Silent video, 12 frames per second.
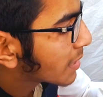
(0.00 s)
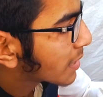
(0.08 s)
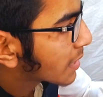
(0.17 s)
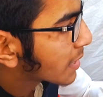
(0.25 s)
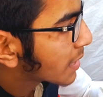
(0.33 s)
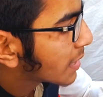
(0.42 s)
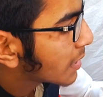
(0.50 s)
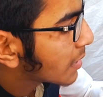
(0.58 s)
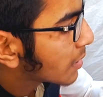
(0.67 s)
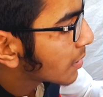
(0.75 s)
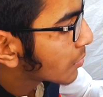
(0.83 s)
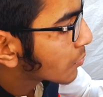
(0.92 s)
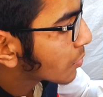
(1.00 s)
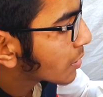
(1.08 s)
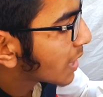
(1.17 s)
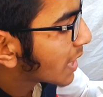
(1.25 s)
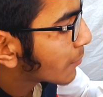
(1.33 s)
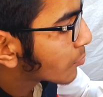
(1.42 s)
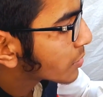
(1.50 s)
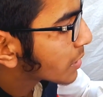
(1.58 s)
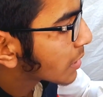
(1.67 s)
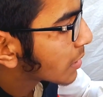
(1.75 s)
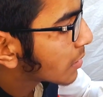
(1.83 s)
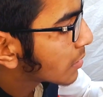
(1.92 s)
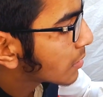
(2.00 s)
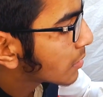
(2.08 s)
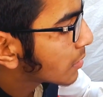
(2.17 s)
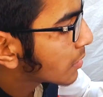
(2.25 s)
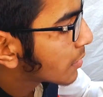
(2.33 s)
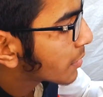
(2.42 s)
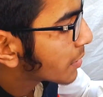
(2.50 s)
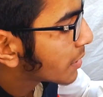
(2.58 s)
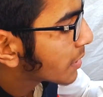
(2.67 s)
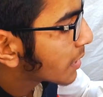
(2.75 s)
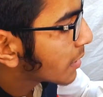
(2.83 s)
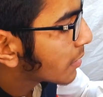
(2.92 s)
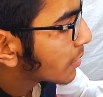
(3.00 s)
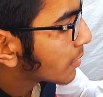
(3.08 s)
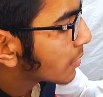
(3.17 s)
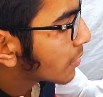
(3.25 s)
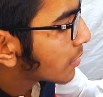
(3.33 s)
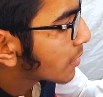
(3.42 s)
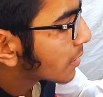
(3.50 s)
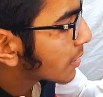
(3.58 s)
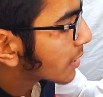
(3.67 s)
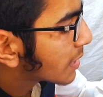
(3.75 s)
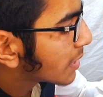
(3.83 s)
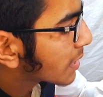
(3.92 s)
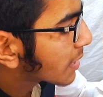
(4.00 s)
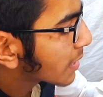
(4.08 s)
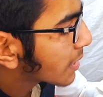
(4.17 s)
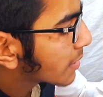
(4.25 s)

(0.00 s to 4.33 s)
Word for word: करेंगे ये गायब हो जाएगा ठीक है ये क्लिक करेंगे